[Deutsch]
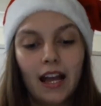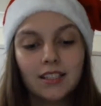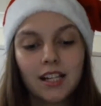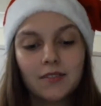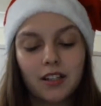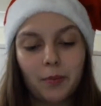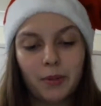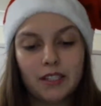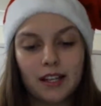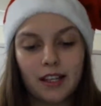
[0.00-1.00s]
Erst als wir an der
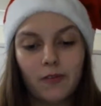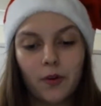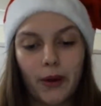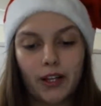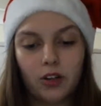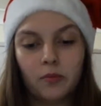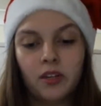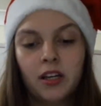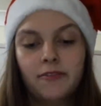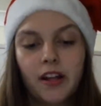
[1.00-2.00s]
Pizzeria vorbeikommen,